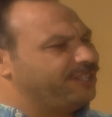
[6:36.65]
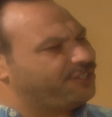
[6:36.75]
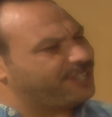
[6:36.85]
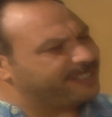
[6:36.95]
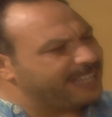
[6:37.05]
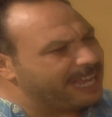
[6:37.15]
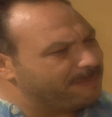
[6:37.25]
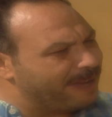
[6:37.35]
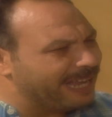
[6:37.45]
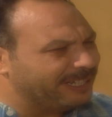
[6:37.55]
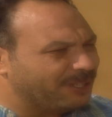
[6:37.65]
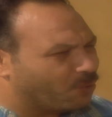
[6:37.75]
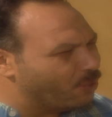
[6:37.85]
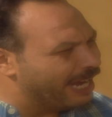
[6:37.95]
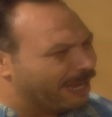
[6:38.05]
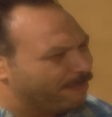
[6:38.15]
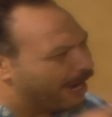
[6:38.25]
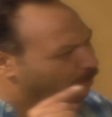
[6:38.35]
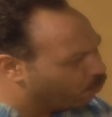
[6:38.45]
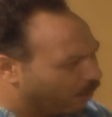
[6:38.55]
تصدقي بقى ان كلها
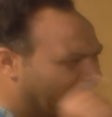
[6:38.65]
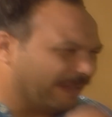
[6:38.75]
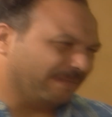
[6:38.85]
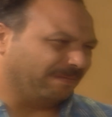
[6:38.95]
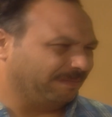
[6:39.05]
مهبوله